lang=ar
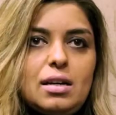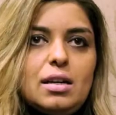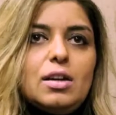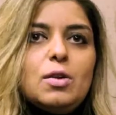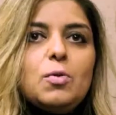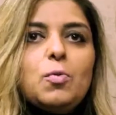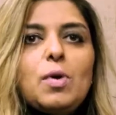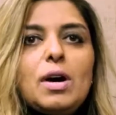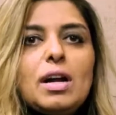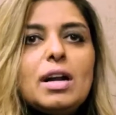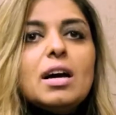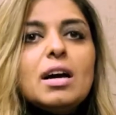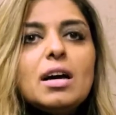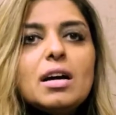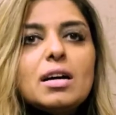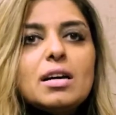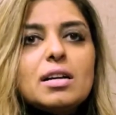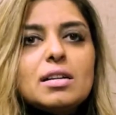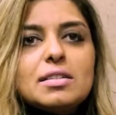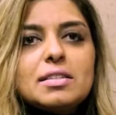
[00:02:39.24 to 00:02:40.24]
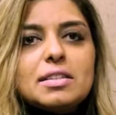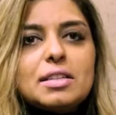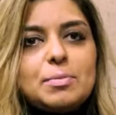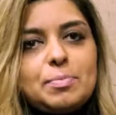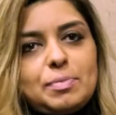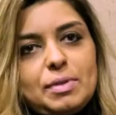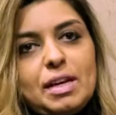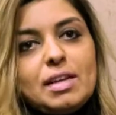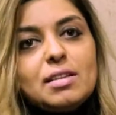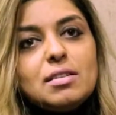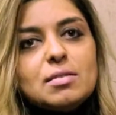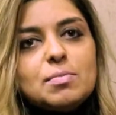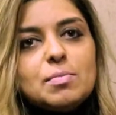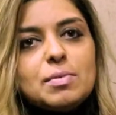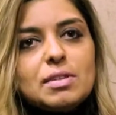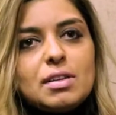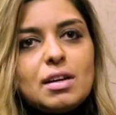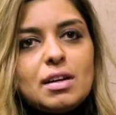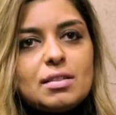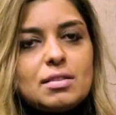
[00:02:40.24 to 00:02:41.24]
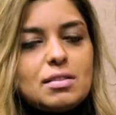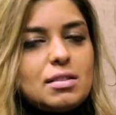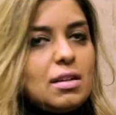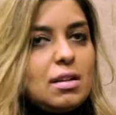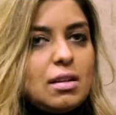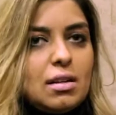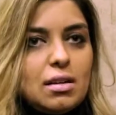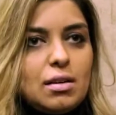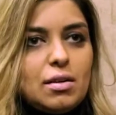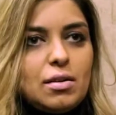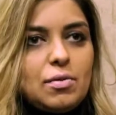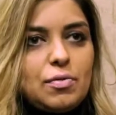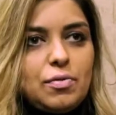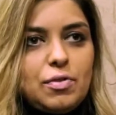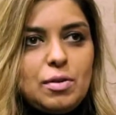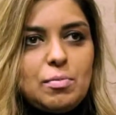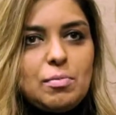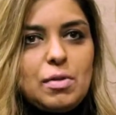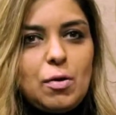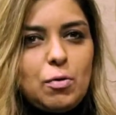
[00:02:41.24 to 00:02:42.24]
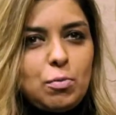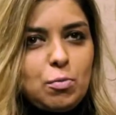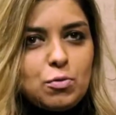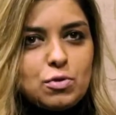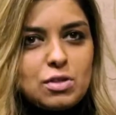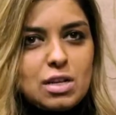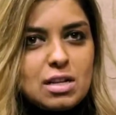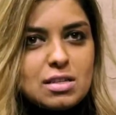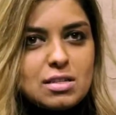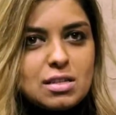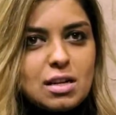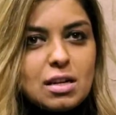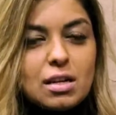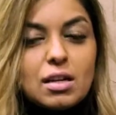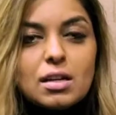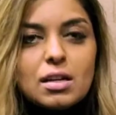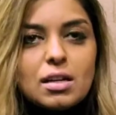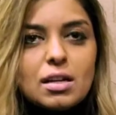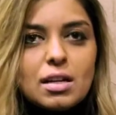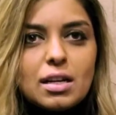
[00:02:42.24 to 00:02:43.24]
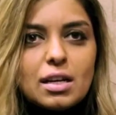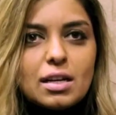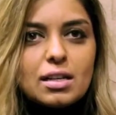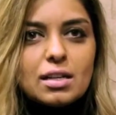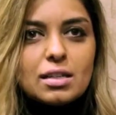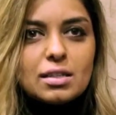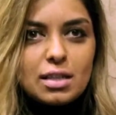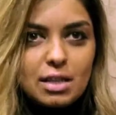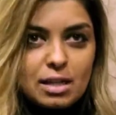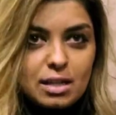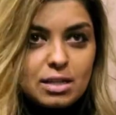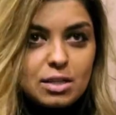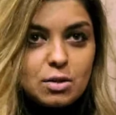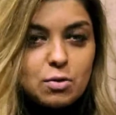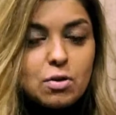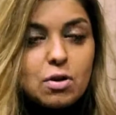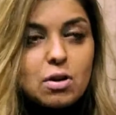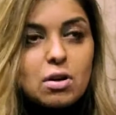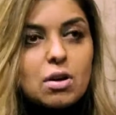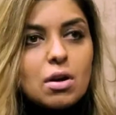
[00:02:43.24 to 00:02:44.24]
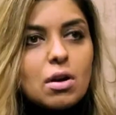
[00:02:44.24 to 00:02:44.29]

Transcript: الورق السكريبتات بتاعه الفيلم او المسلسل اللي احنا داخلينه